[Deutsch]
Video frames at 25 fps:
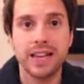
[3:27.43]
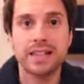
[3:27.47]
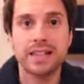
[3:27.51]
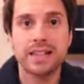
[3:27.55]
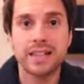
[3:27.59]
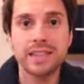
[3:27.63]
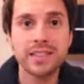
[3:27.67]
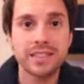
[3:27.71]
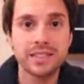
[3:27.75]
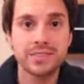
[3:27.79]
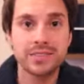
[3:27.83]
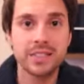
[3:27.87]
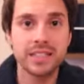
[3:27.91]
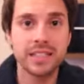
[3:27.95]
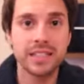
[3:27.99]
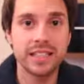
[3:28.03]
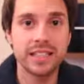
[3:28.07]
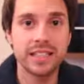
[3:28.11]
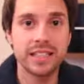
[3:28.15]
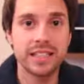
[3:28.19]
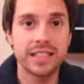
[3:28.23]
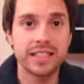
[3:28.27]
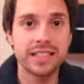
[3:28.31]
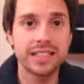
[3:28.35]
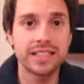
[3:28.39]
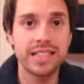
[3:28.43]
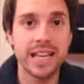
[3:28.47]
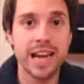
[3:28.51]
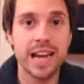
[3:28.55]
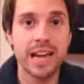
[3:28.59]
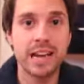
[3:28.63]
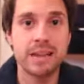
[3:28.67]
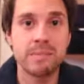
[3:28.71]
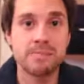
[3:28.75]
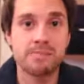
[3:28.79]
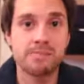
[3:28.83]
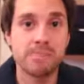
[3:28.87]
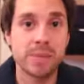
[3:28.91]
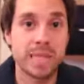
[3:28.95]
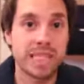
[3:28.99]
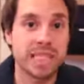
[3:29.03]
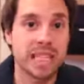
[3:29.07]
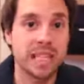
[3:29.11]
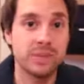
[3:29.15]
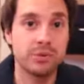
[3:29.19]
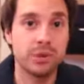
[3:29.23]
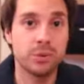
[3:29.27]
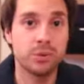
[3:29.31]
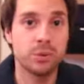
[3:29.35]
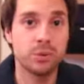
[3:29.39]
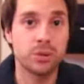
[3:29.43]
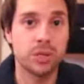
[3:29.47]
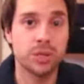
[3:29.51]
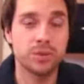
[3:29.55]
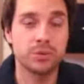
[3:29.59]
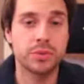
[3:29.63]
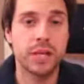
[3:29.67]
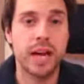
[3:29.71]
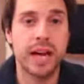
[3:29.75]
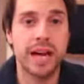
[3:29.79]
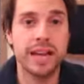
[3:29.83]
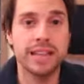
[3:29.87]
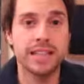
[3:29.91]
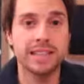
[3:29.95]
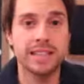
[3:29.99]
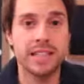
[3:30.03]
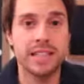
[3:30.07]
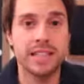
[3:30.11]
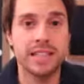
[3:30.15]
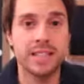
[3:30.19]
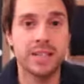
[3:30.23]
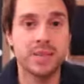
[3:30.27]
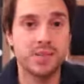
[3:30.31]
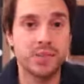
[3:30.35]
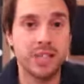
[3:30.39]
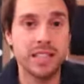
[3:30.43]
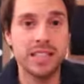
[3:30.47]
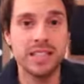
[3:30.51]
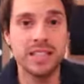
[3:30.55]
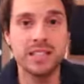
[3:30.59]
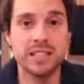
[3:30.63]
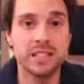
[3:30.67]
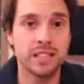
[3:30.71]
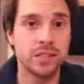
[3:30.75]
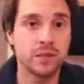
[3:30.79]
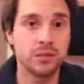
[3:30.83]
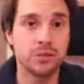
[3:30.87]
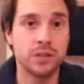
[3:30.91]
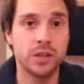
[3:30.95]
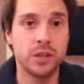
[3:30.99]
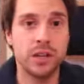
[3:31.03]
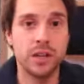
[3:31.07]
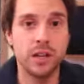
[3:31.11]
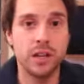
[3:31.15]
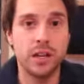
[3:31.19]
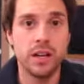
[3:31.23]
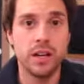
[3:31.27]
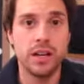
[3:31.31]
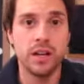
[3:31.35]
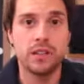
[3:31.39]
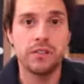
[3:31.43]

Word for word: Deswegen ist ein Parteiverbot auf der einen Seite wenig sinnvoll,